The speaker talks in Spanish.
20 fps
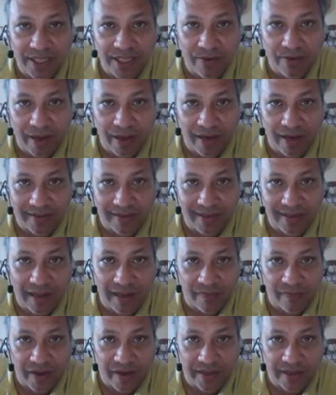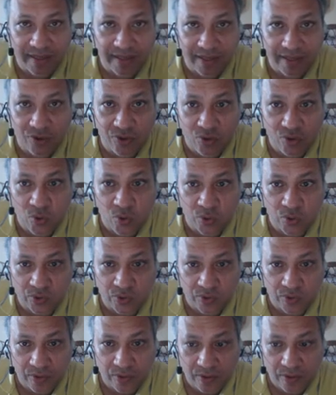llevarse la fase
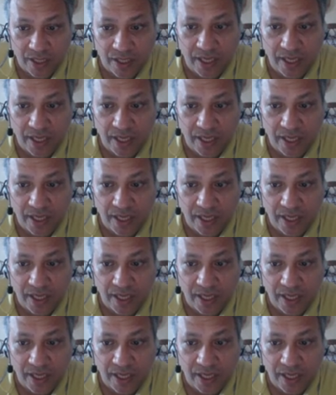2,